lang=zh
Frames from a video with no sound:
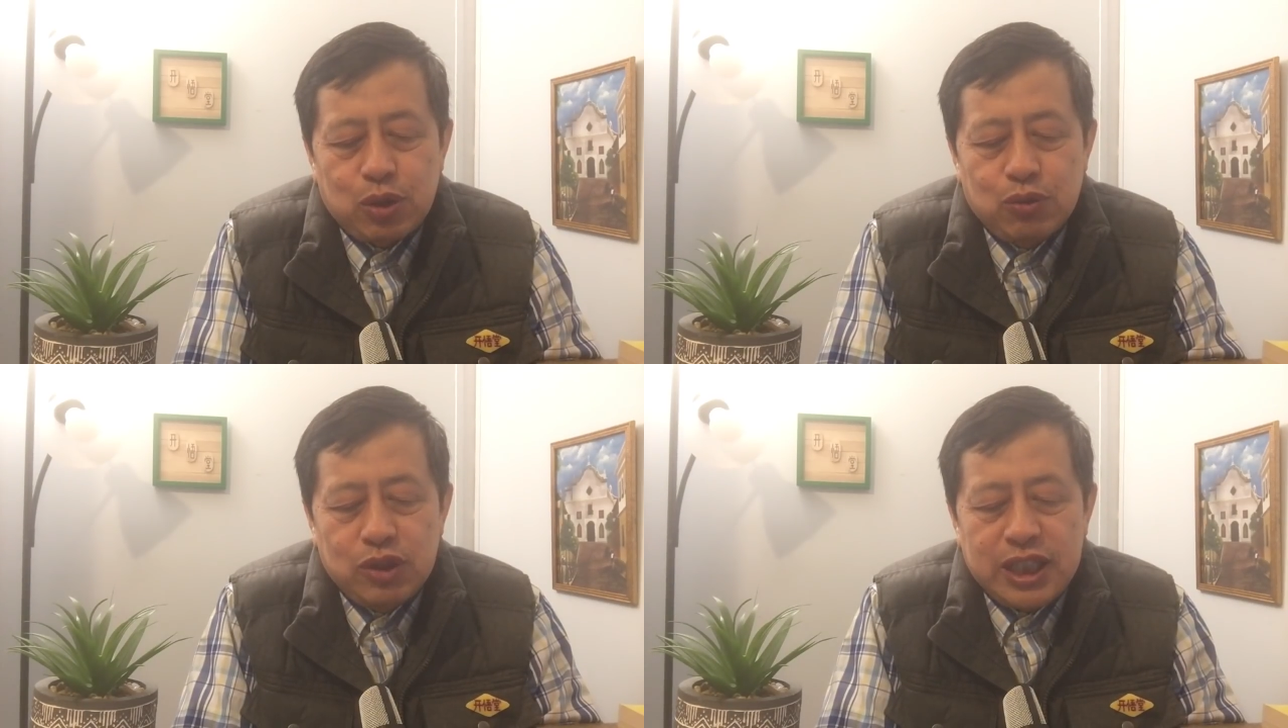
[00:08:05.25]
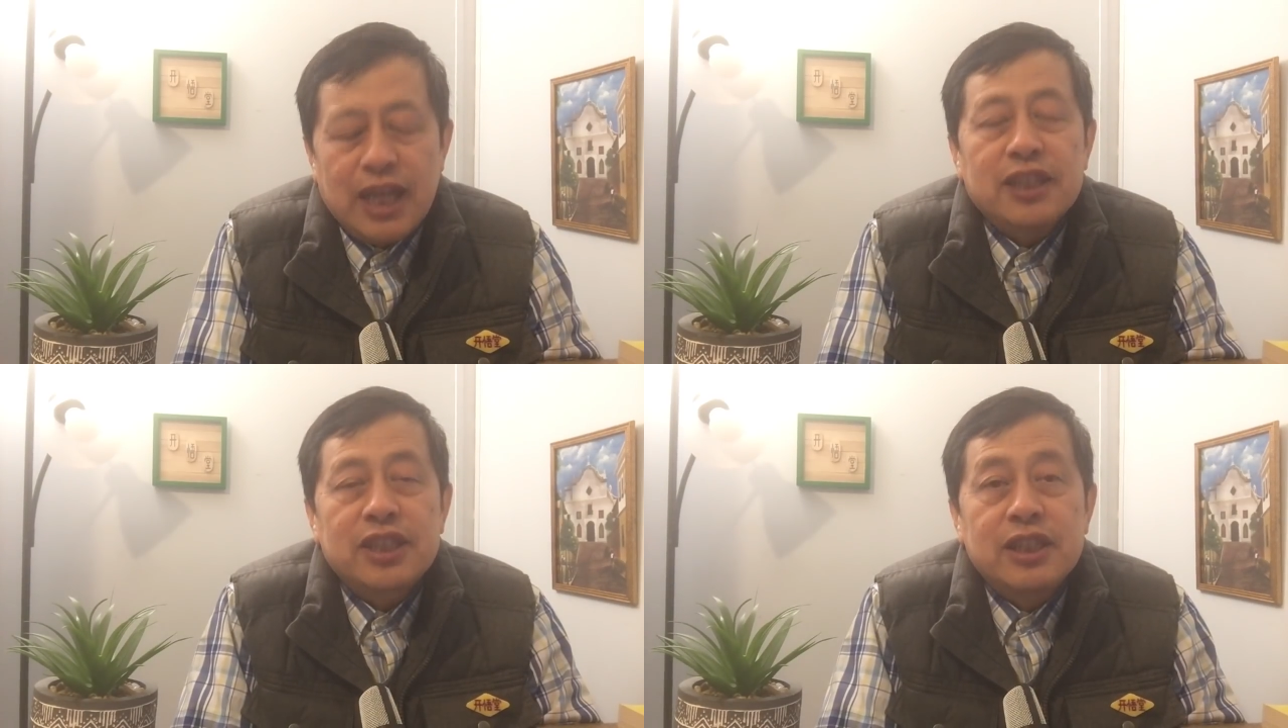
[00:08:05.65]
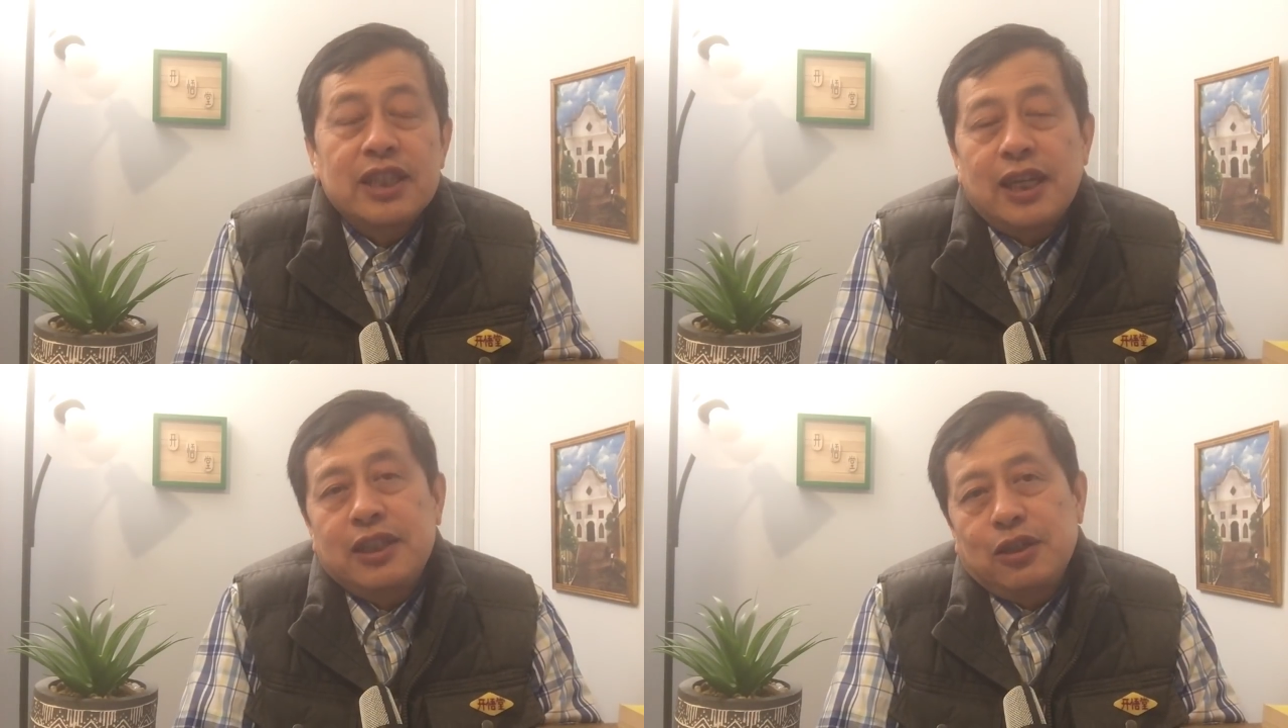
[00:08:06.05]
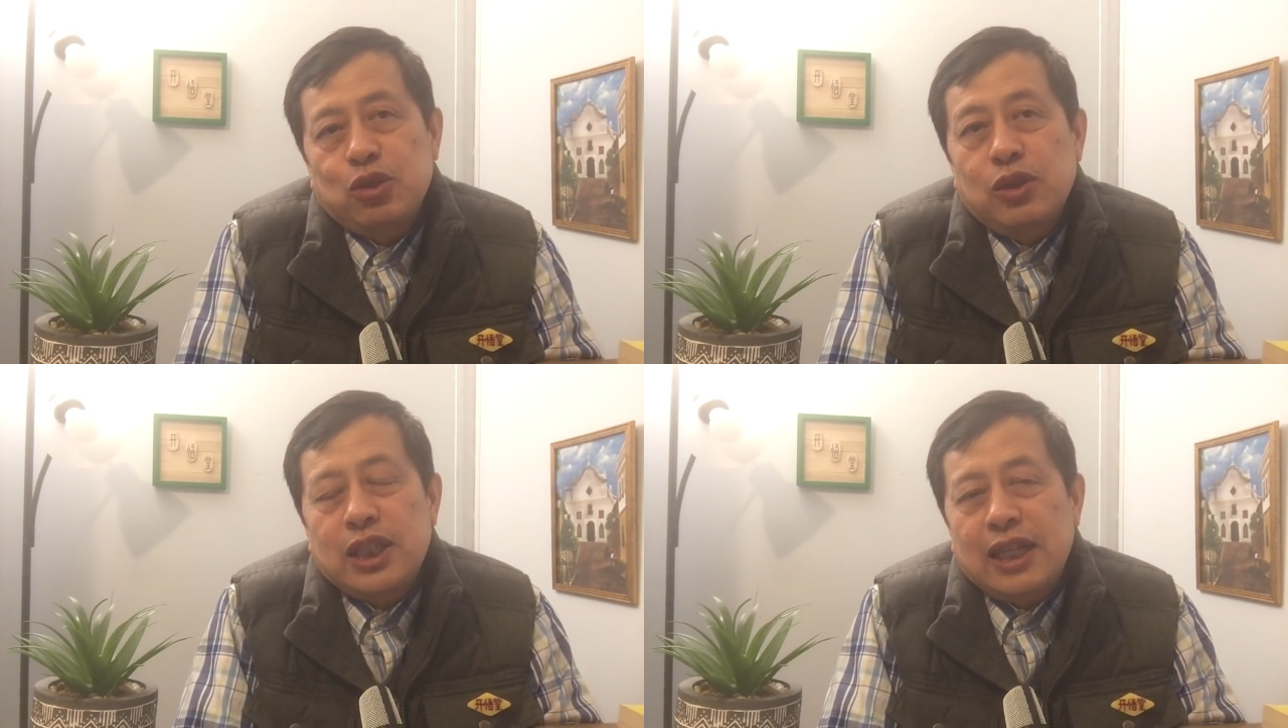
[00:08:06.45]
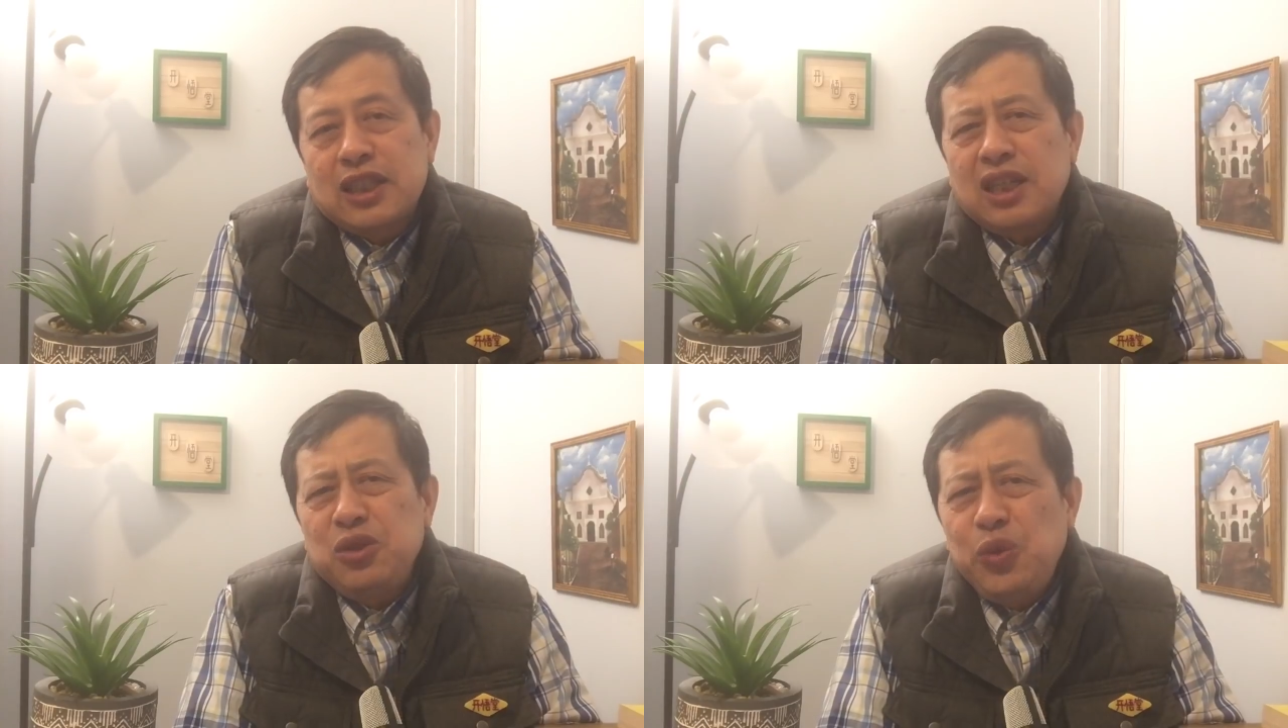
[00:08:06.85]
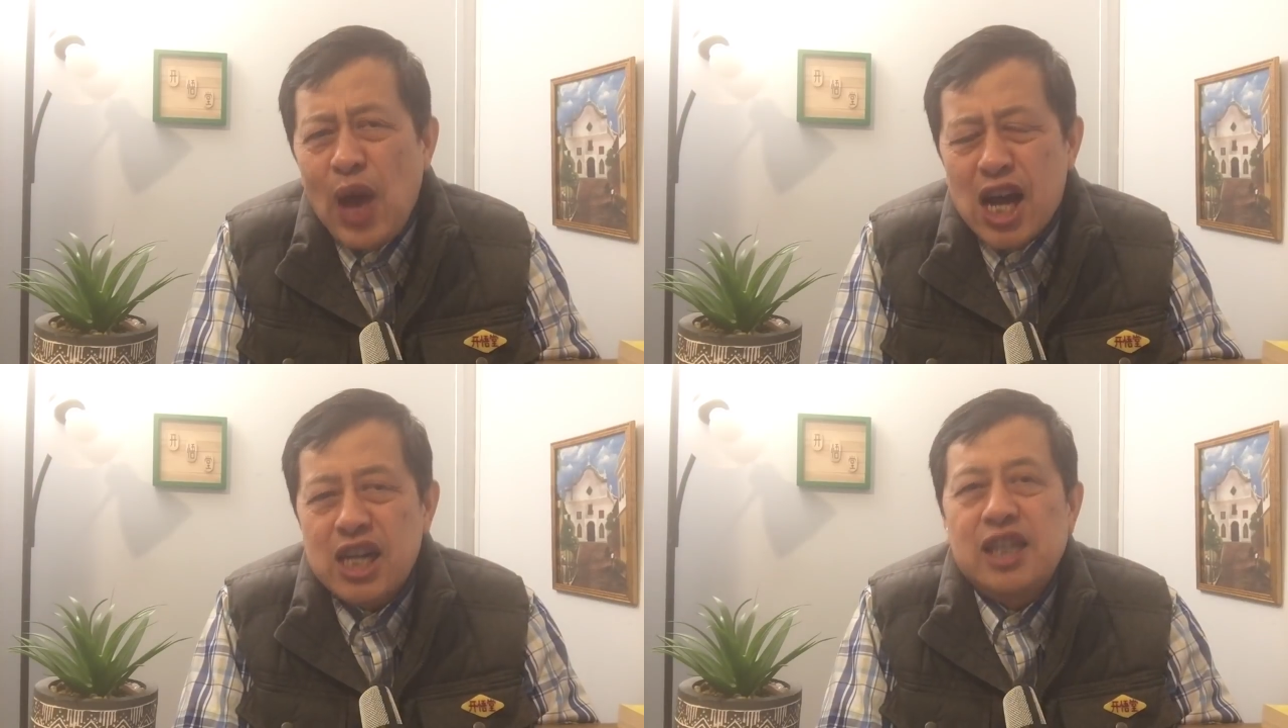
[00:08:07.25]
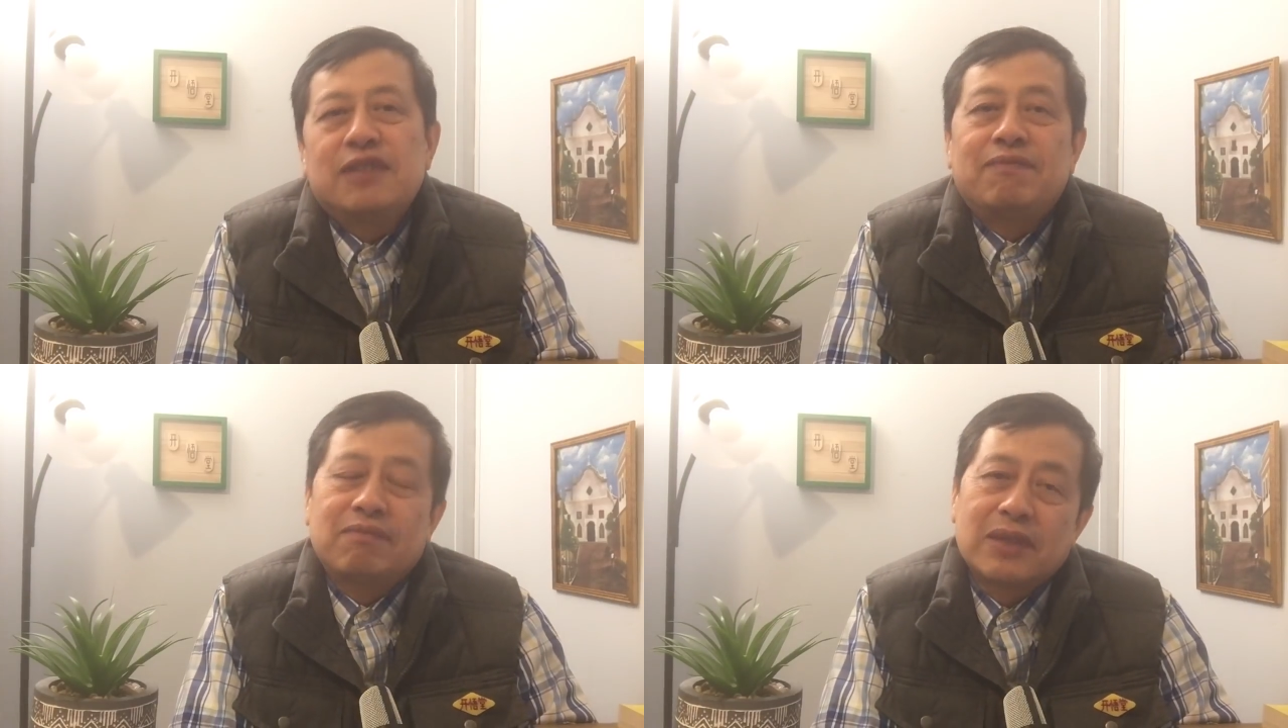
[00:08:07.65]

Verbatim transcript: 重建新天地。所以他是一个怨恨。